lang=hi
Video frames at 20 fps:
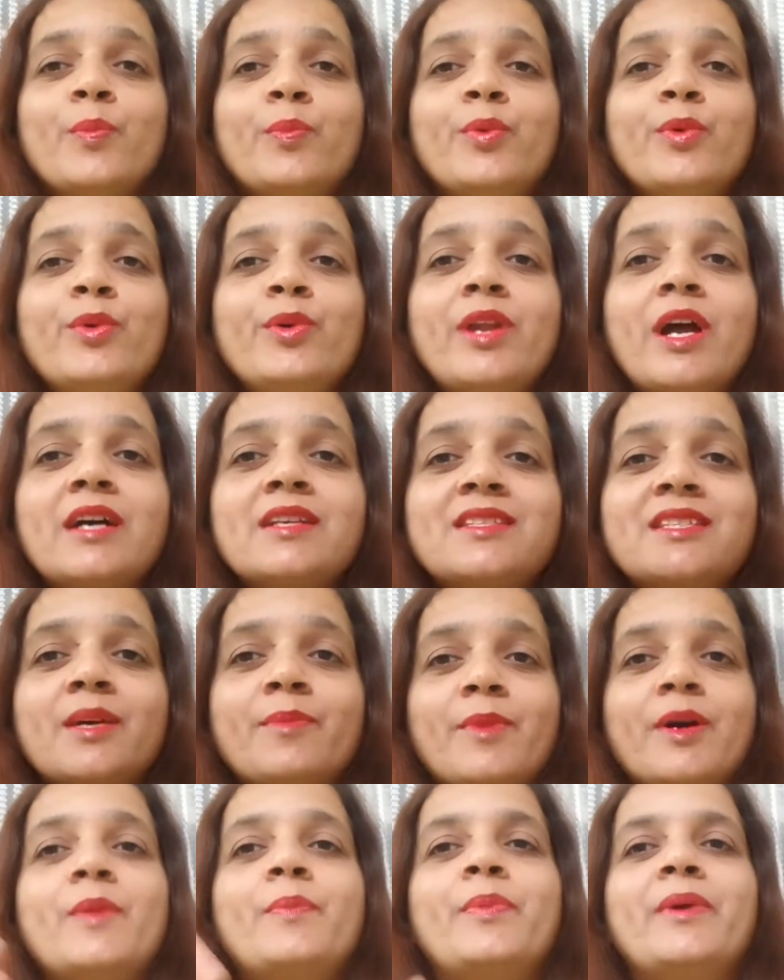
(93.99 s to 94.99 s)
पूरा
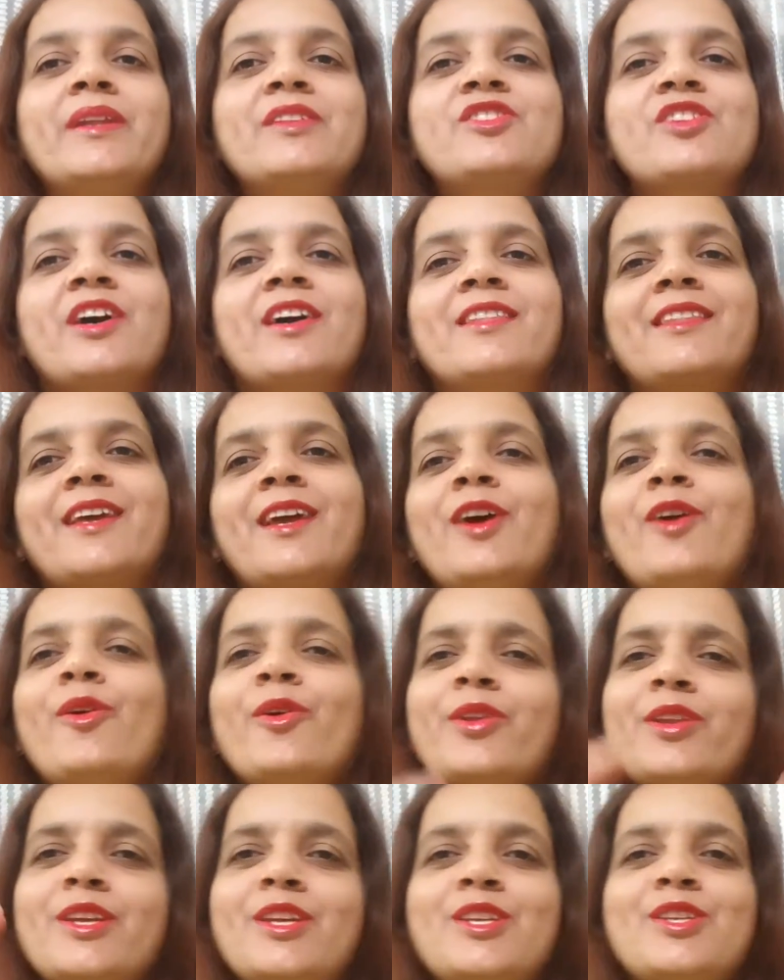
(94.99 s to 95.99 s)
समर्पण चाहता है
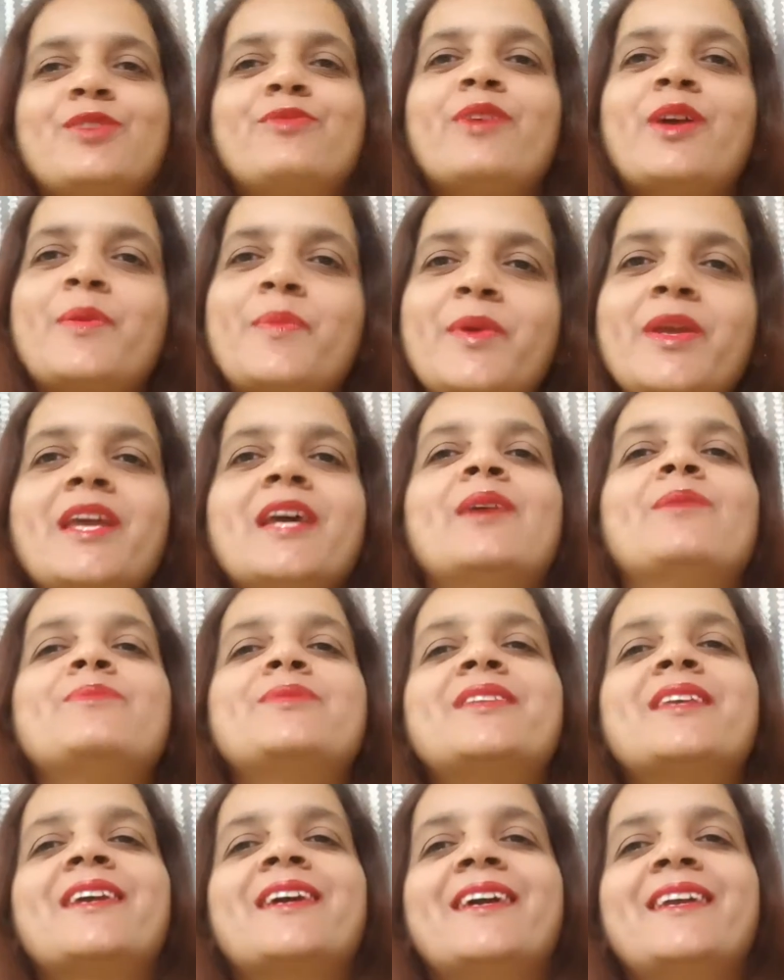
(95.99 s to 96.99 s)
और ईश्वर भी
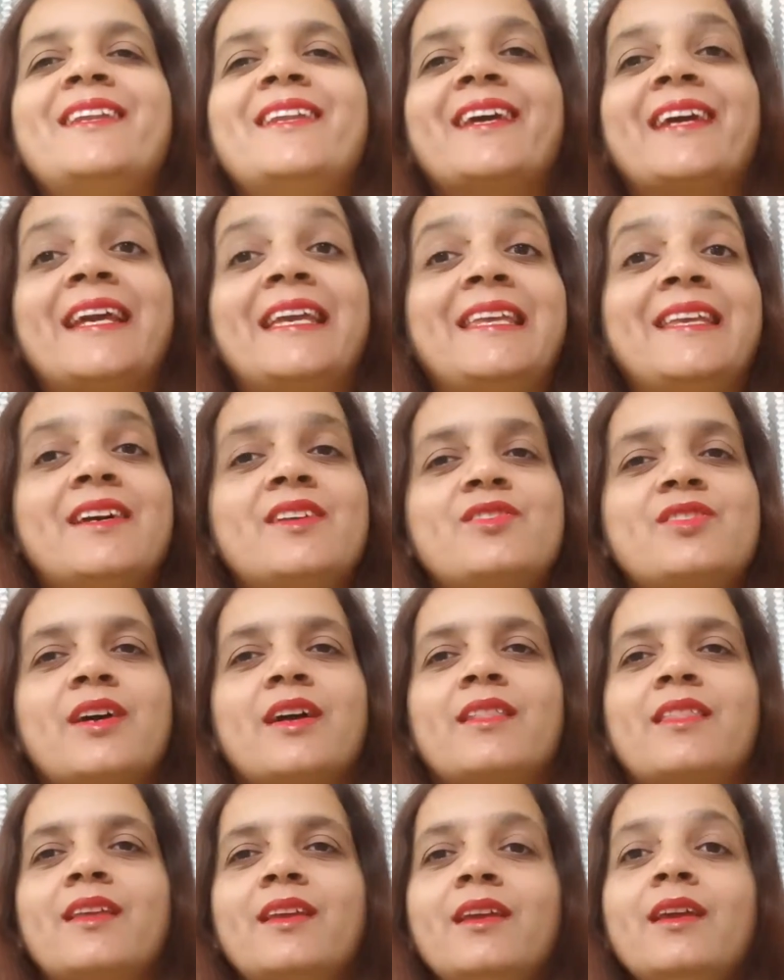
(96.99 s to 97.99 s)
हमसे कहीं ना कहीं यह
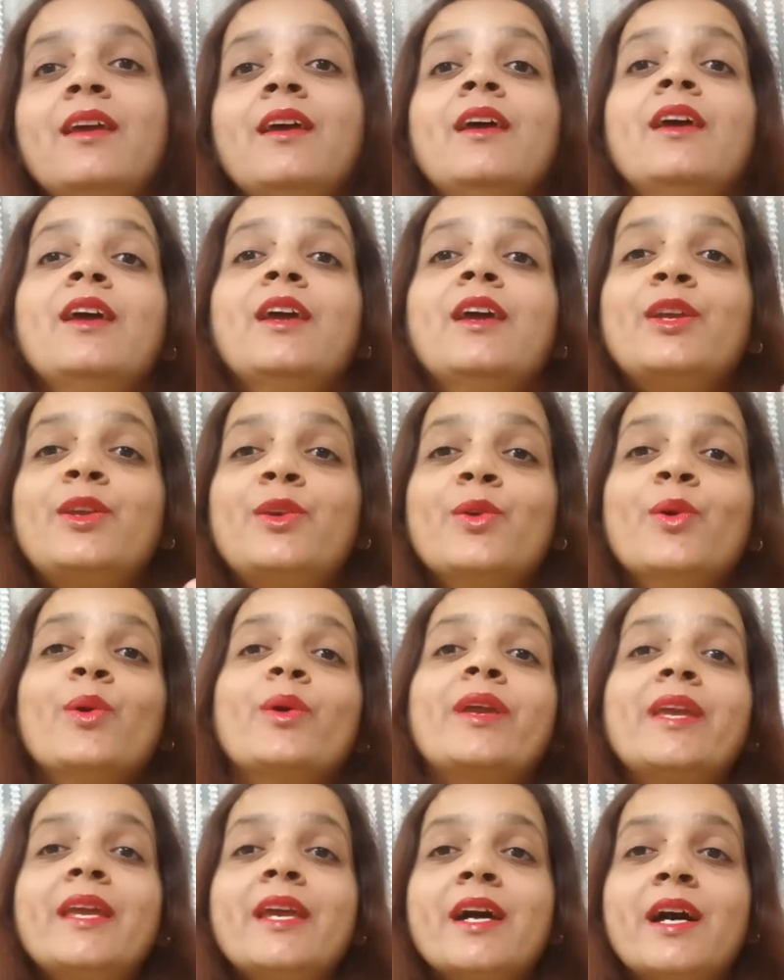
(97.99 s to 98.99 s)
चाहते हैं
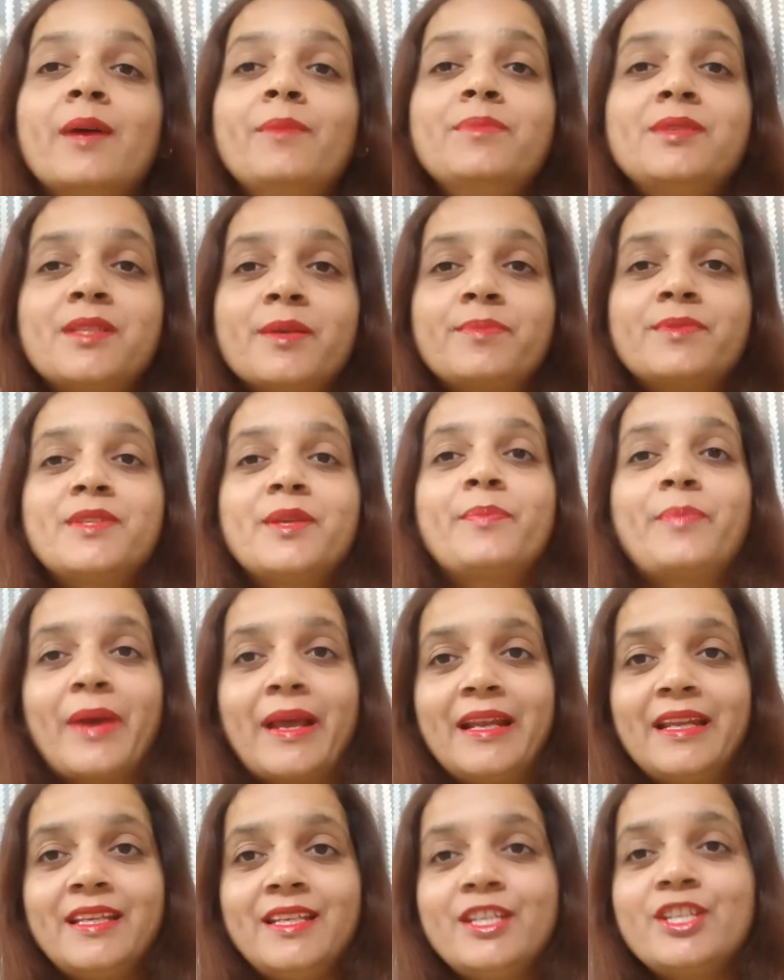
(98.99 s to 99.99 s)
क्योंकि हम सबसे
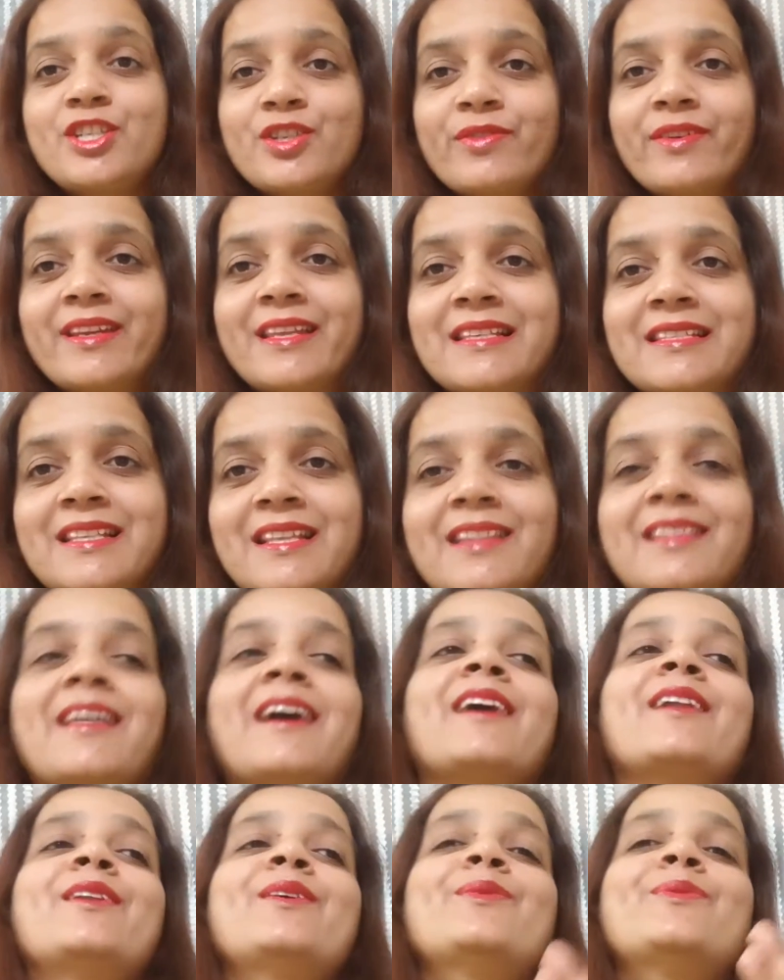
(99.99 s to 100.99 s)
पहले ईश्वर की
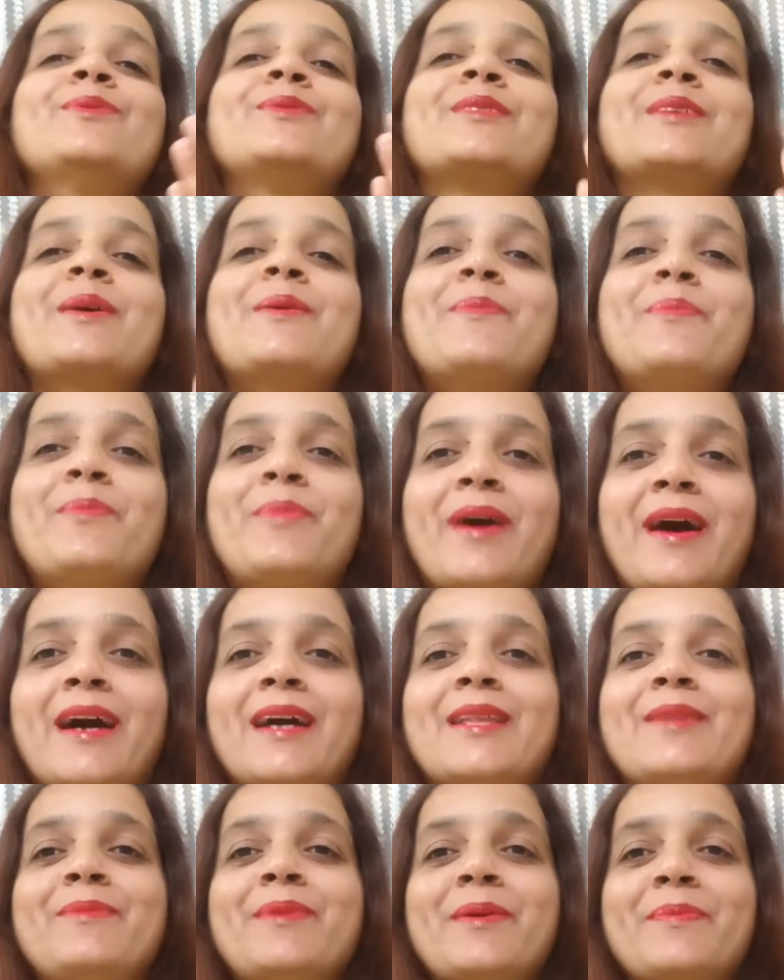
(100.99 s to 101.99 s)
संतान है उसके
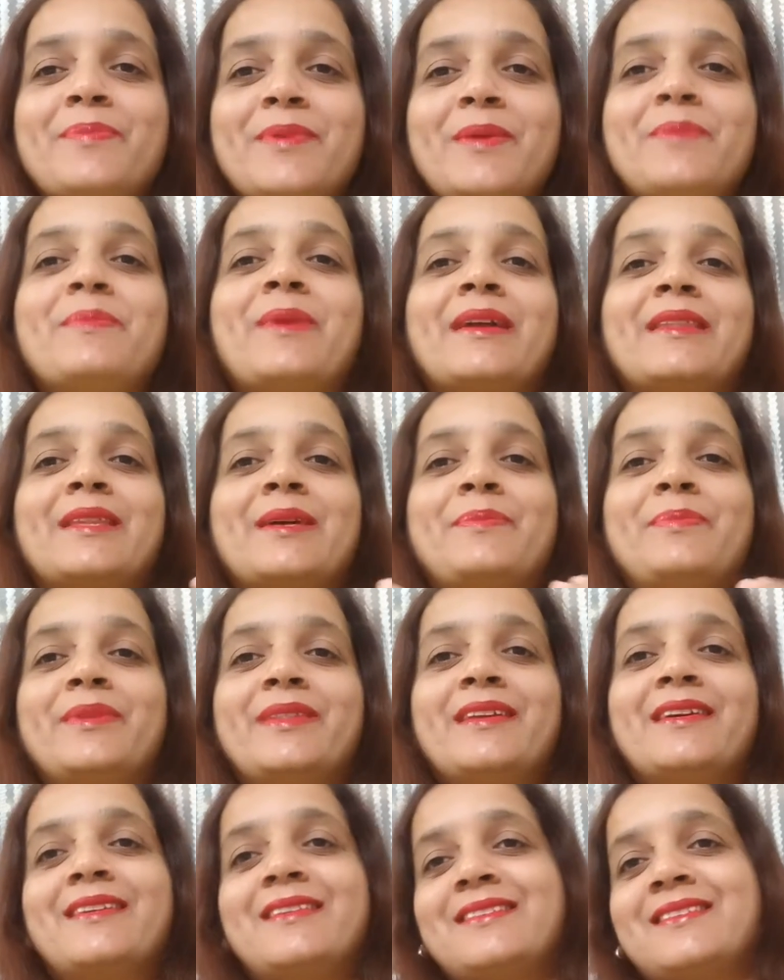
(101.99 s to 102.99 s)
बाद में अपने माता
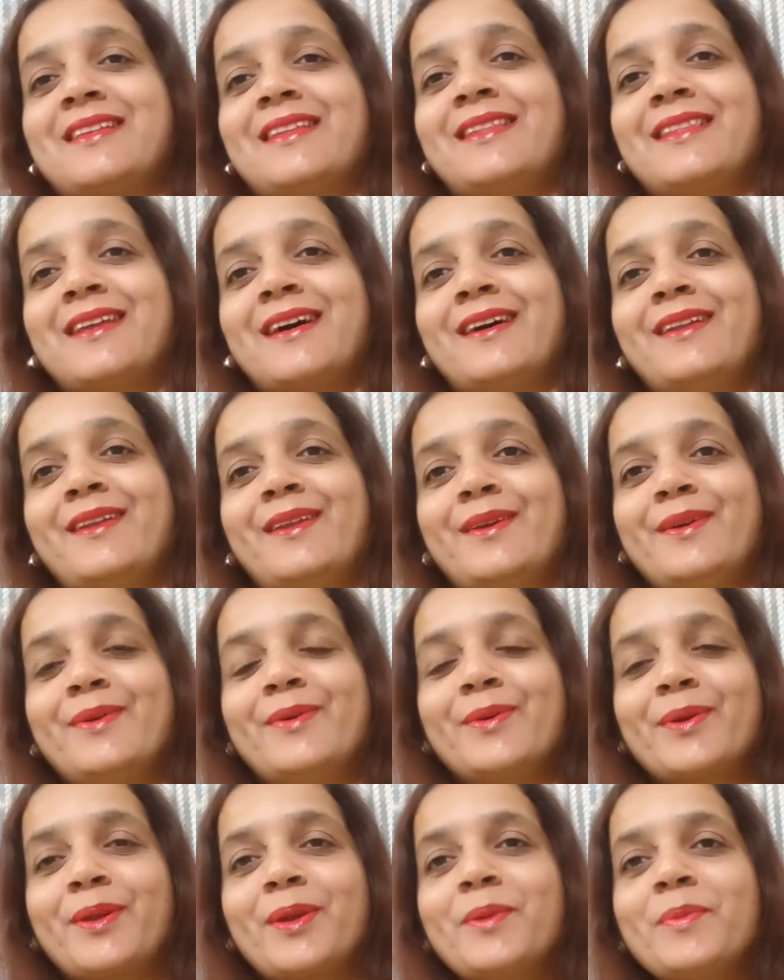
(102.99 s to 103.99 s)
पिता के संतान हैं
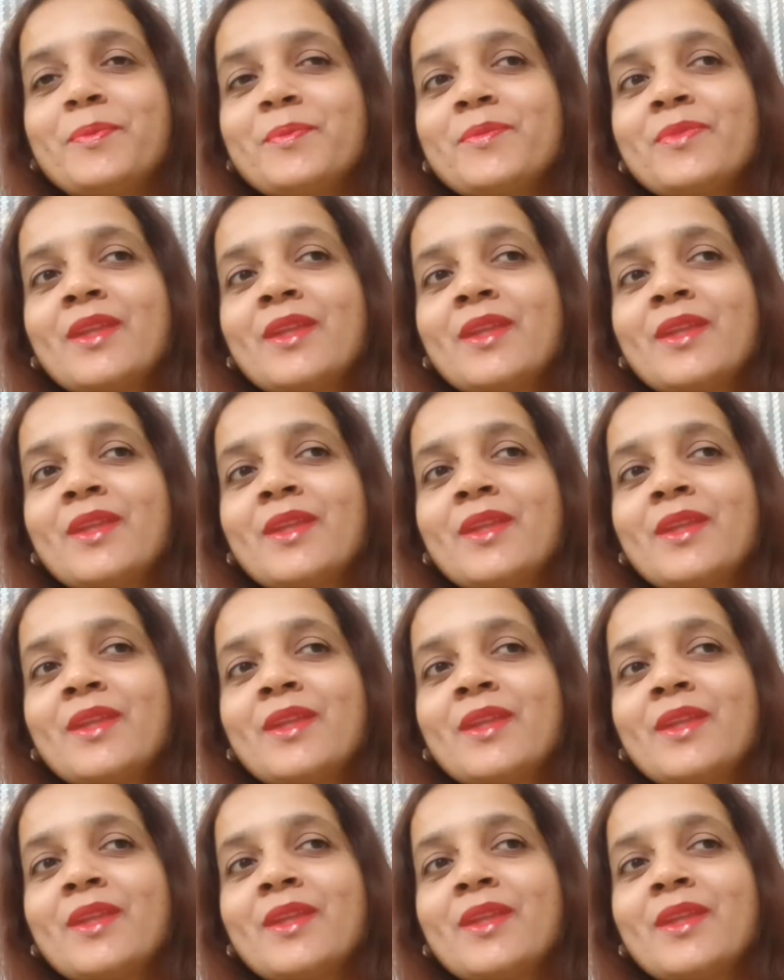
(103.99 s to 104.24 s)
ओके